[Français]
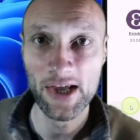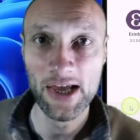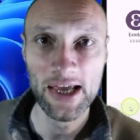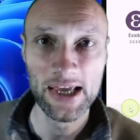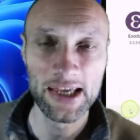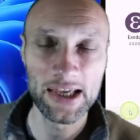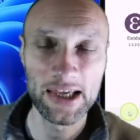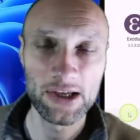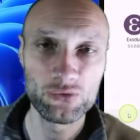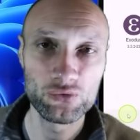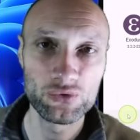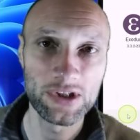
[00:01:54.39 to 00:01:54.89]

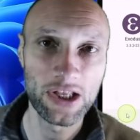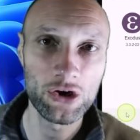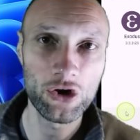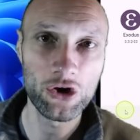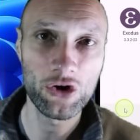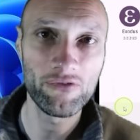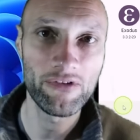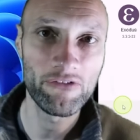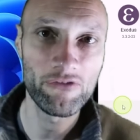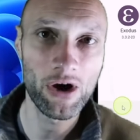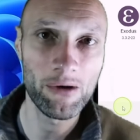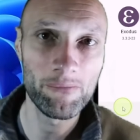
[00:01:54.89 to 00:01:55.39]
Et tout à l'heure, on
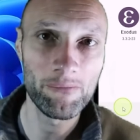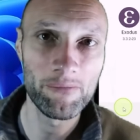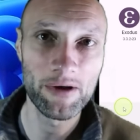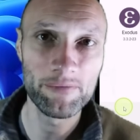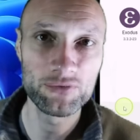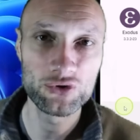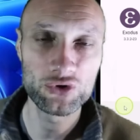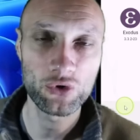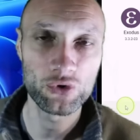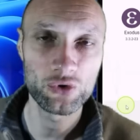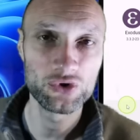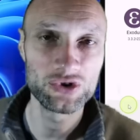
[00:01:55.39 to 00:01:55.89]
va voir même
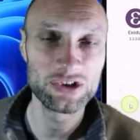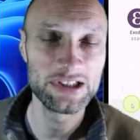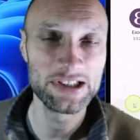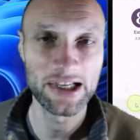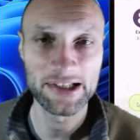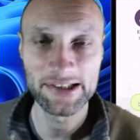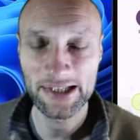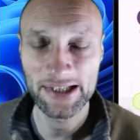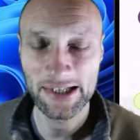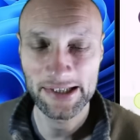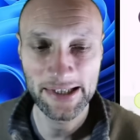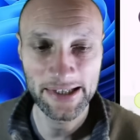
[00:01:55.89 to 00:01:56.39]
sur le site
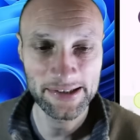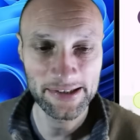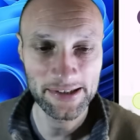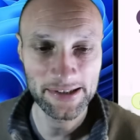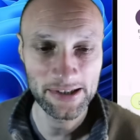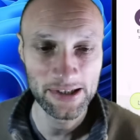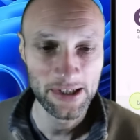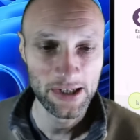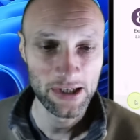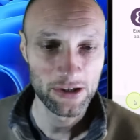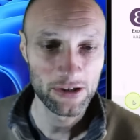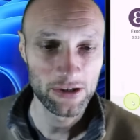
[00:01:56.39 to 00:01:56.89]
internet, hein,
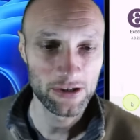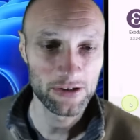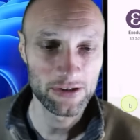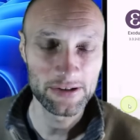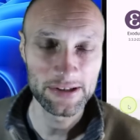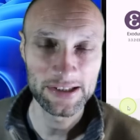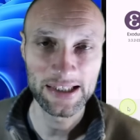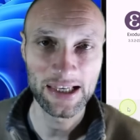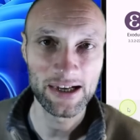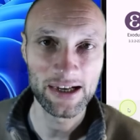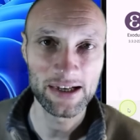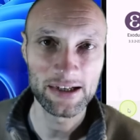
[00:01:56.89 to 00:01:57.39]
euh, il
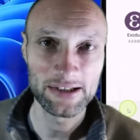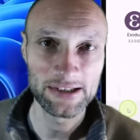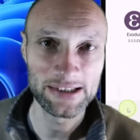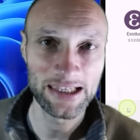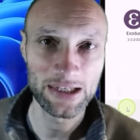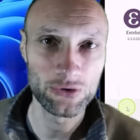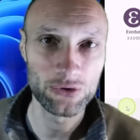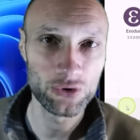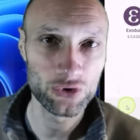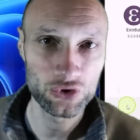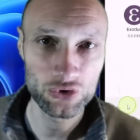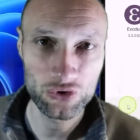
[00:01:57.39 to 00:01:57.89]
y a
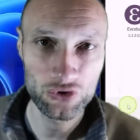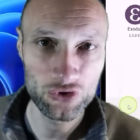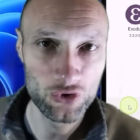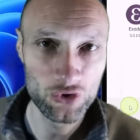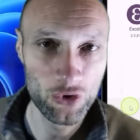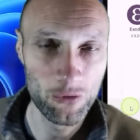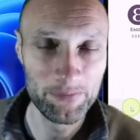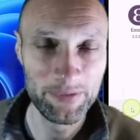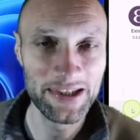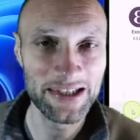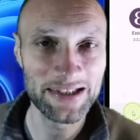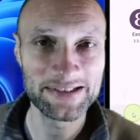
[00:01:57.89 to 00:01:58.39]
quelque chose de
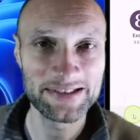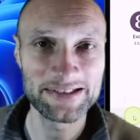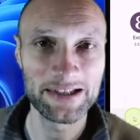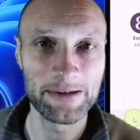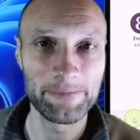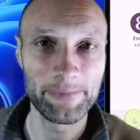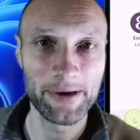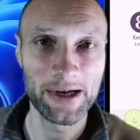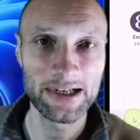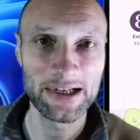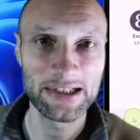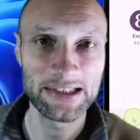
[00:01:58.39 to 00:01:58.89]
bien
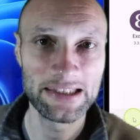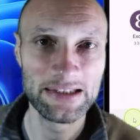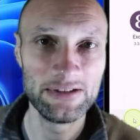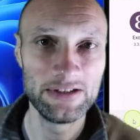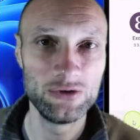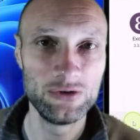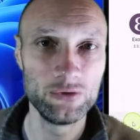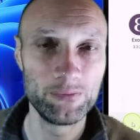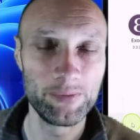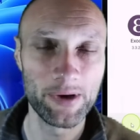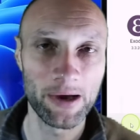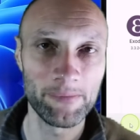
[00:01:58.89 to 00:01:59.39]
sympa qui
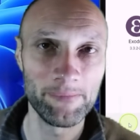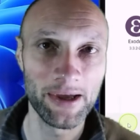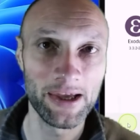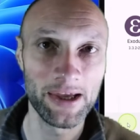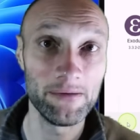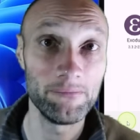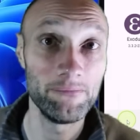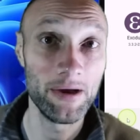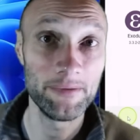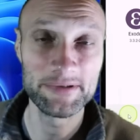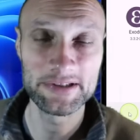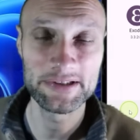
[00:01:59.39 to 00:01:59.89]
nous permet,
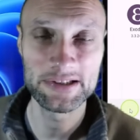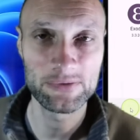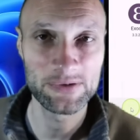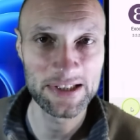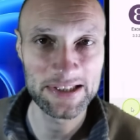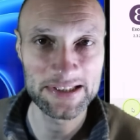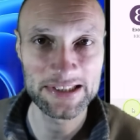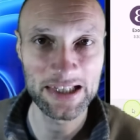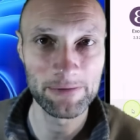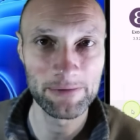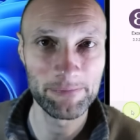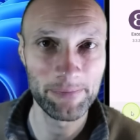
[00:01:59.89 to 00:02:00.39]
même si on
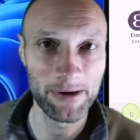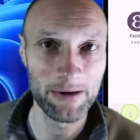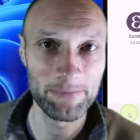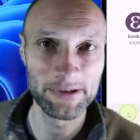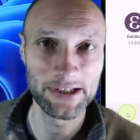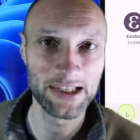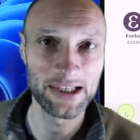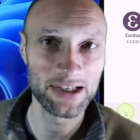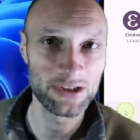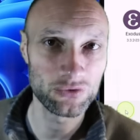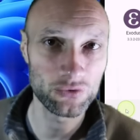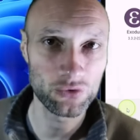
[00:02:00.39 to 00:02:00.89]
n'installe pas
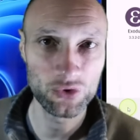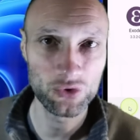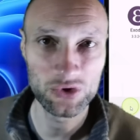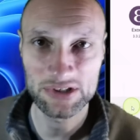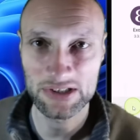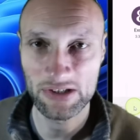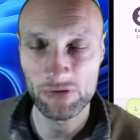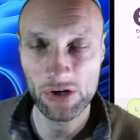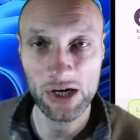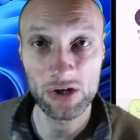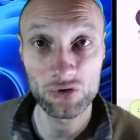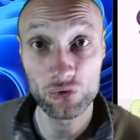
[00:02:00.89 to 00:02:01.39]
l'application, de
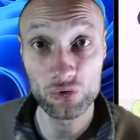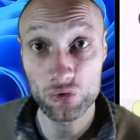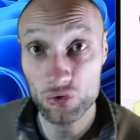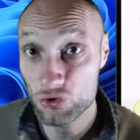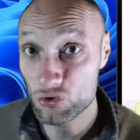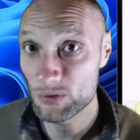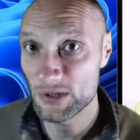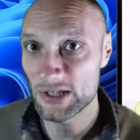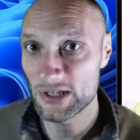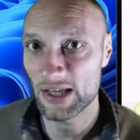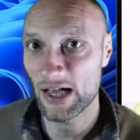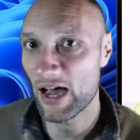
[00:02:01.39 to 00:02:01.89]
savoir tout de
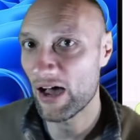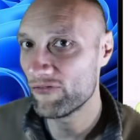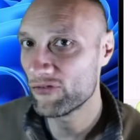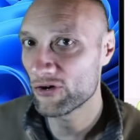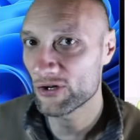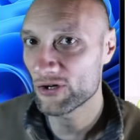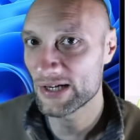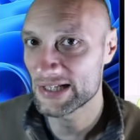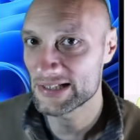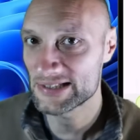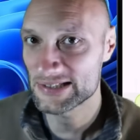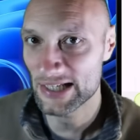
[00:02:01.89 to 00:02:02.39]
suite, avant
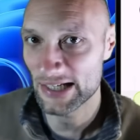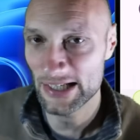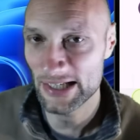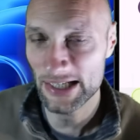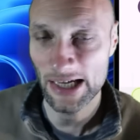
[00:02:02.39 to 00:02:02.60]
de l'installer,